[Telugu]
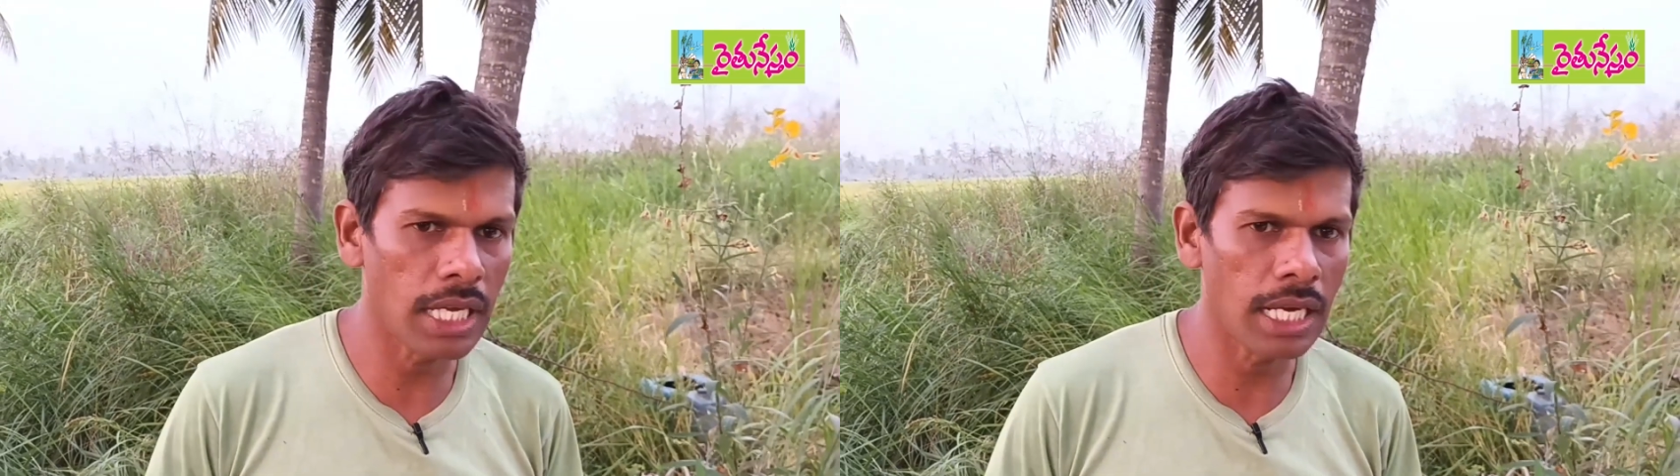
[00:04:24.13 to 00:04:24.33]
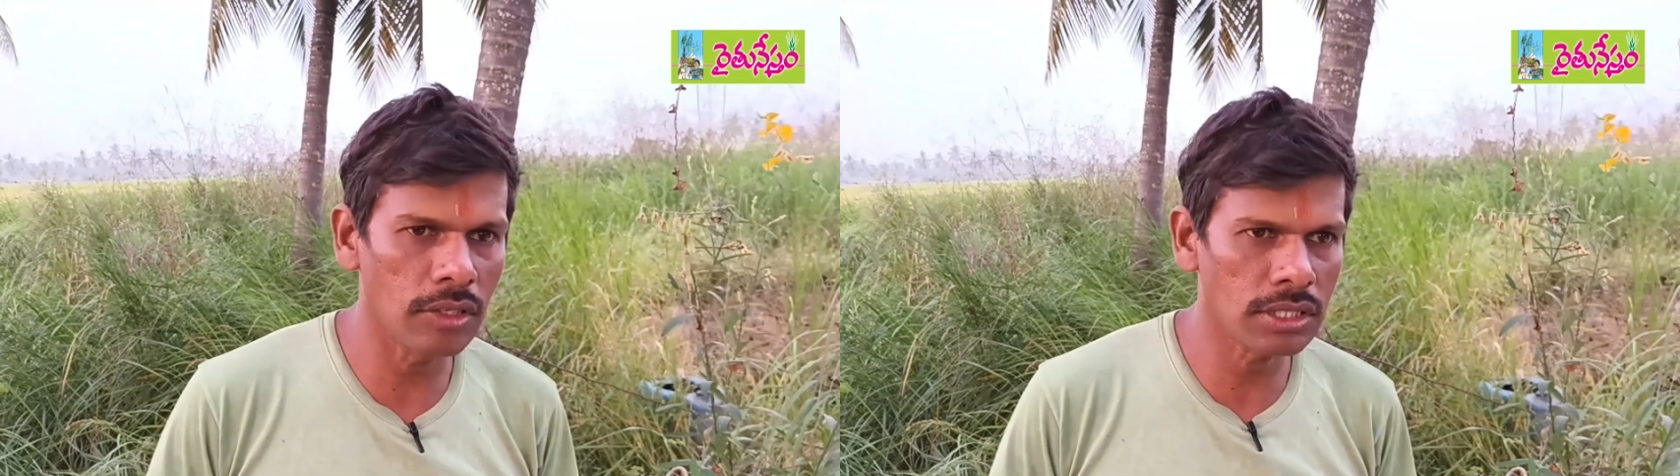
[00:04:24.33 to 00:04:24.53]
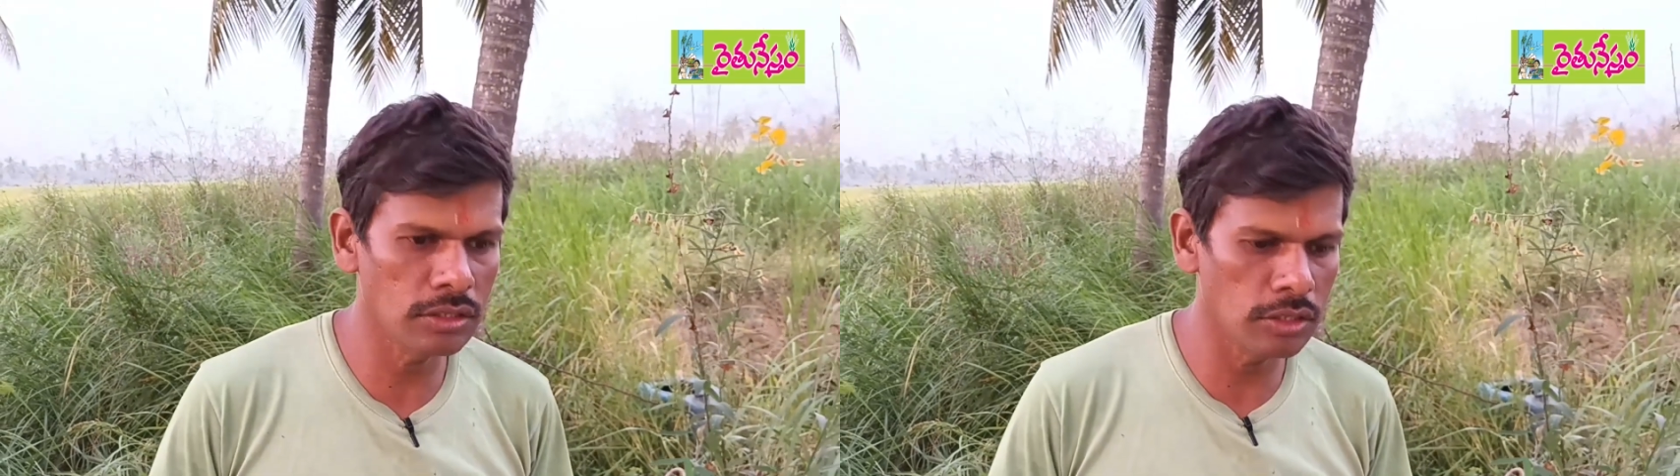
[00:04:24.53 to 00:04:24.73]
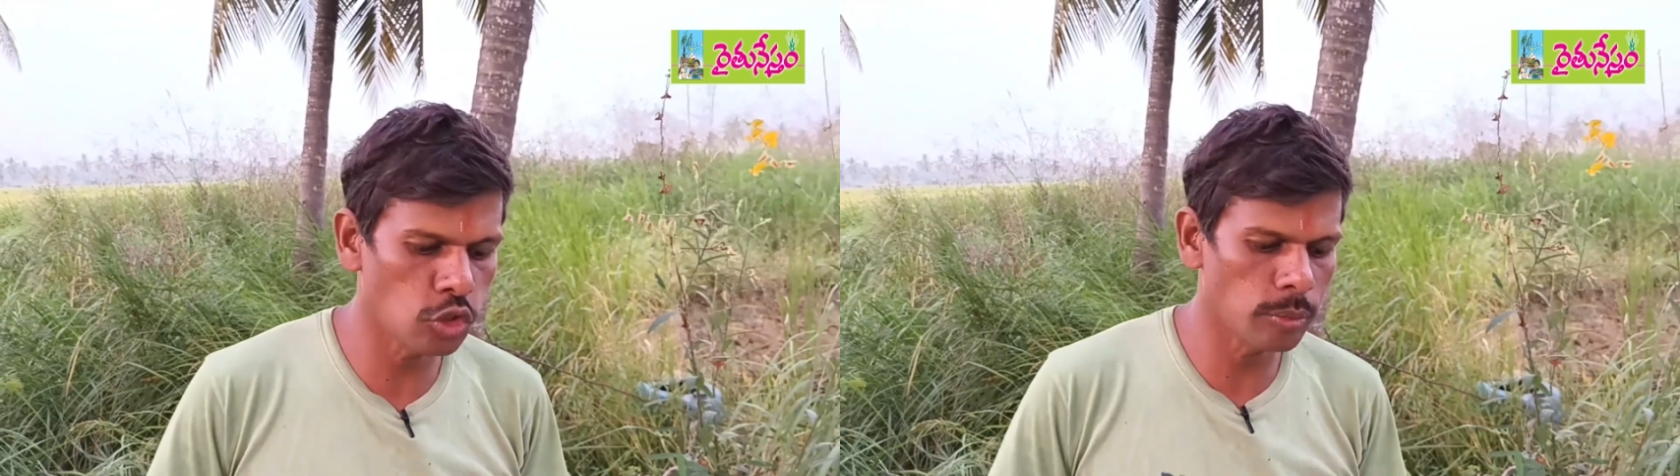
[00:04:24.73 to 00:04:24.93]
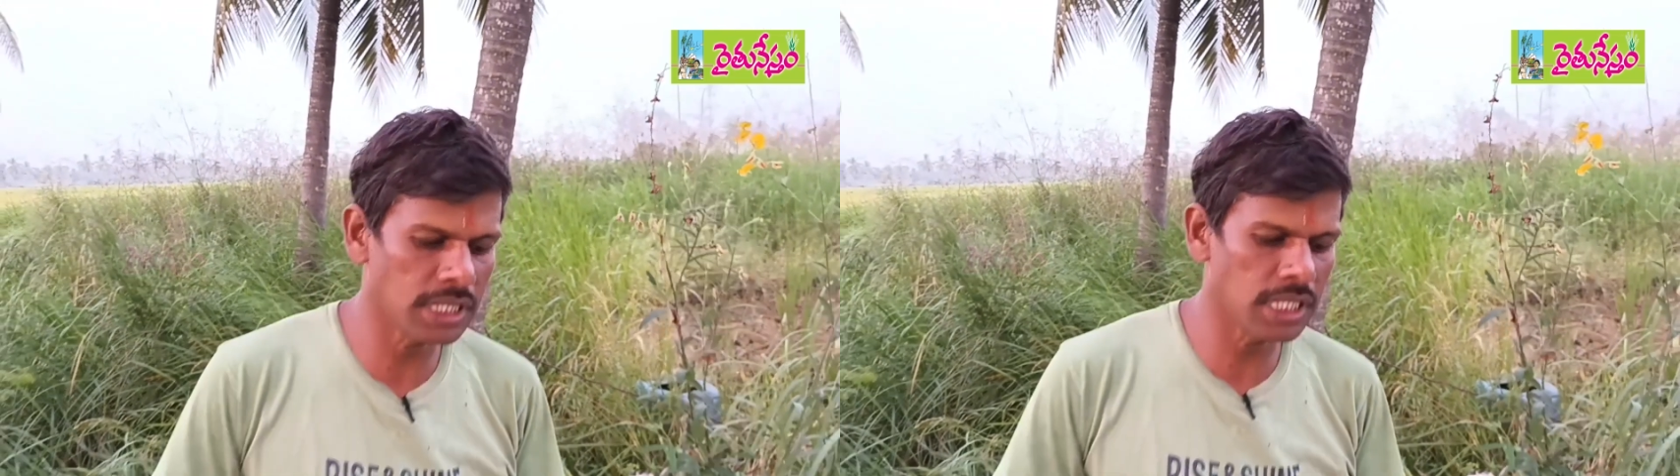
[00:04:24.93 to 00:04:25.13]
ఎలా వస్తుందో
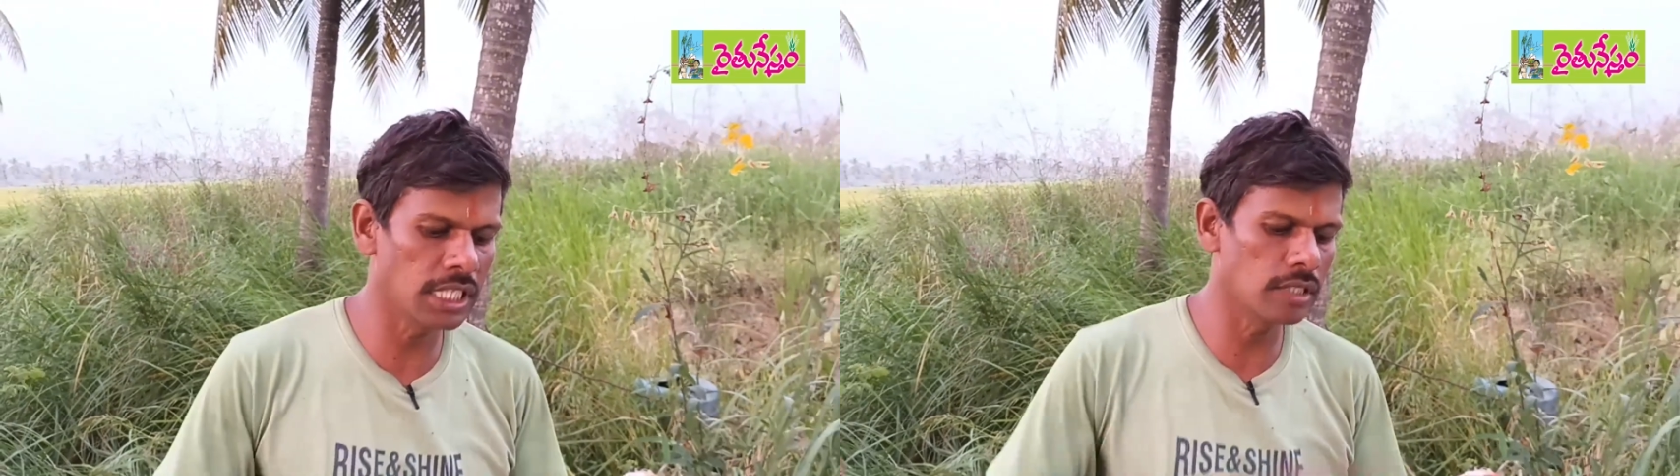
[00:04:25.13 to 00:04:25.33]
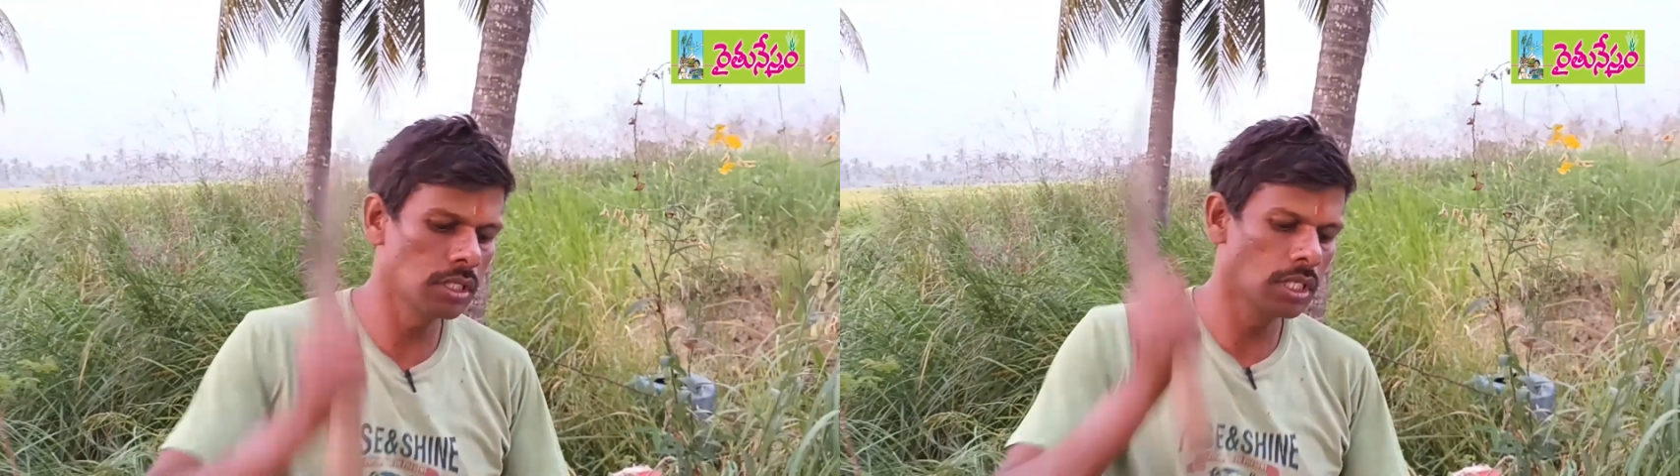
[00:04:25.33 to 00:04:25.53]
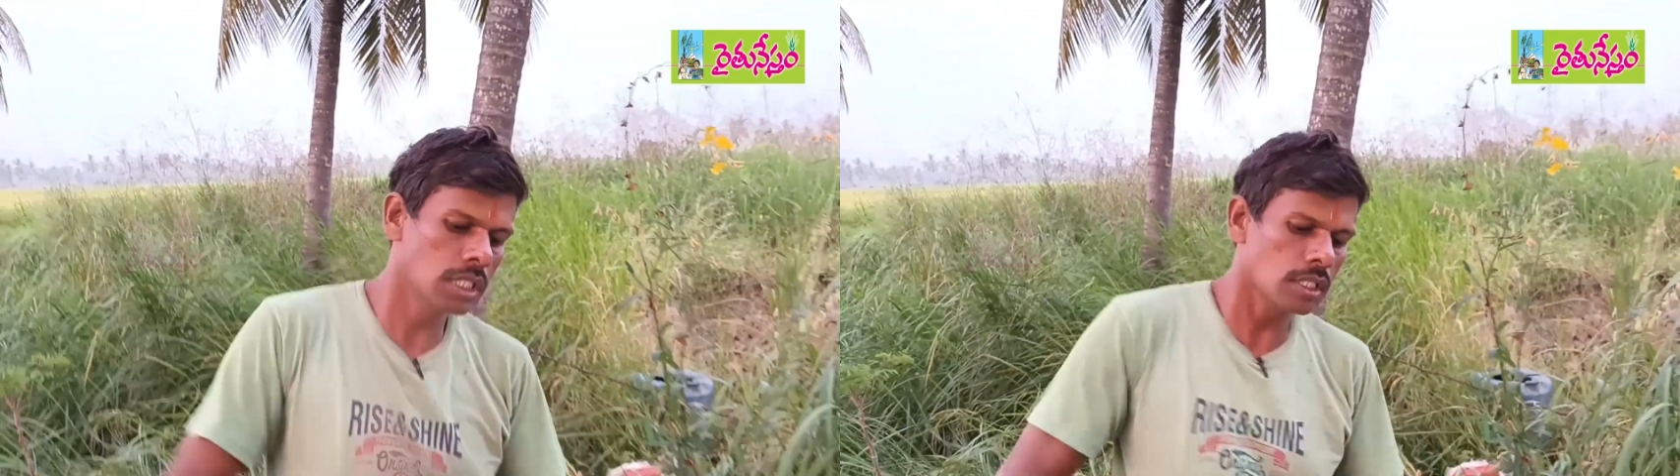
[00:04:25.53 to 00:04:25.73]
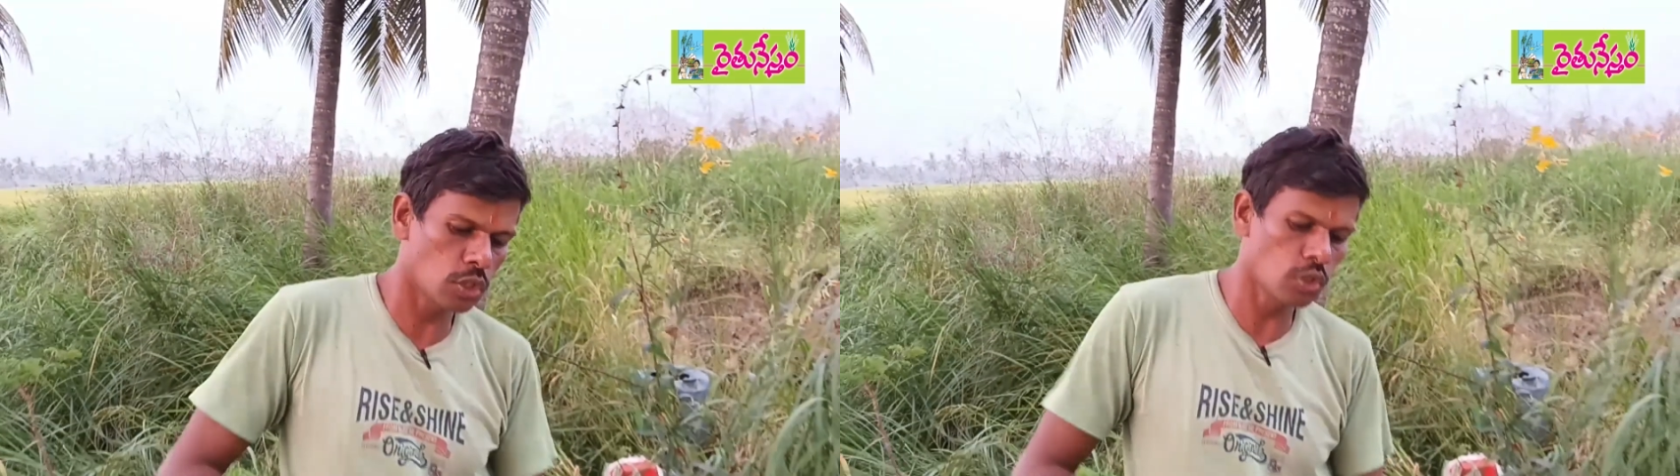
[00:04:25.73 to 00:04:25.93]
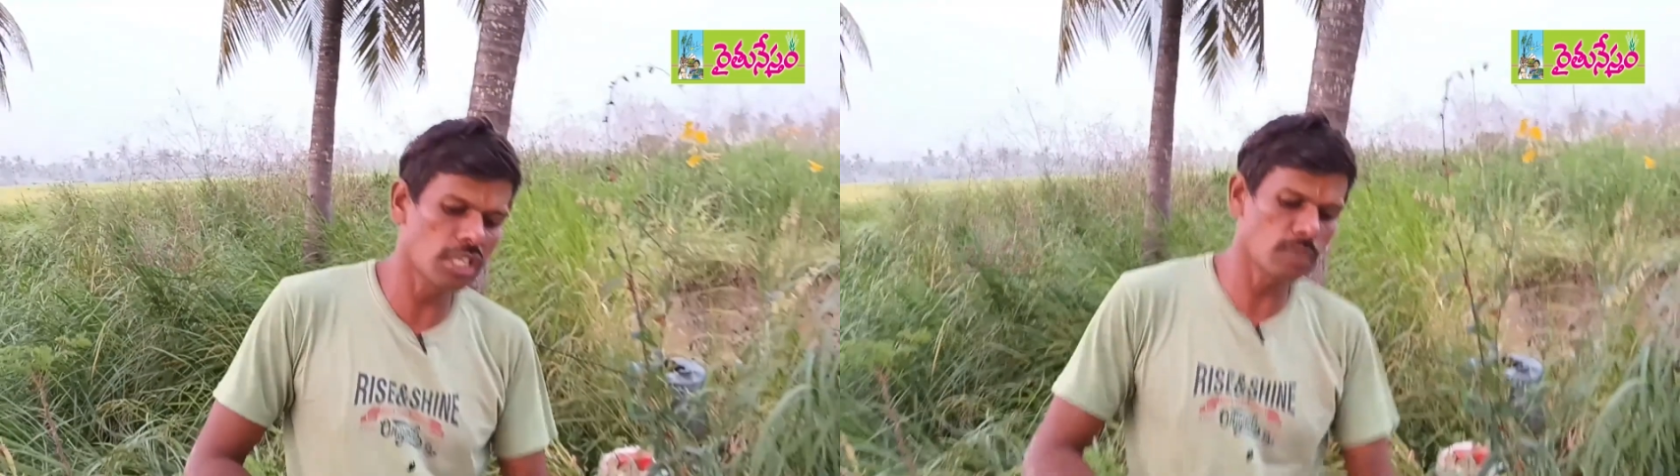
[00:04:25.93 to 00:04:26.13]
చూపిస్తాను నేను చూడని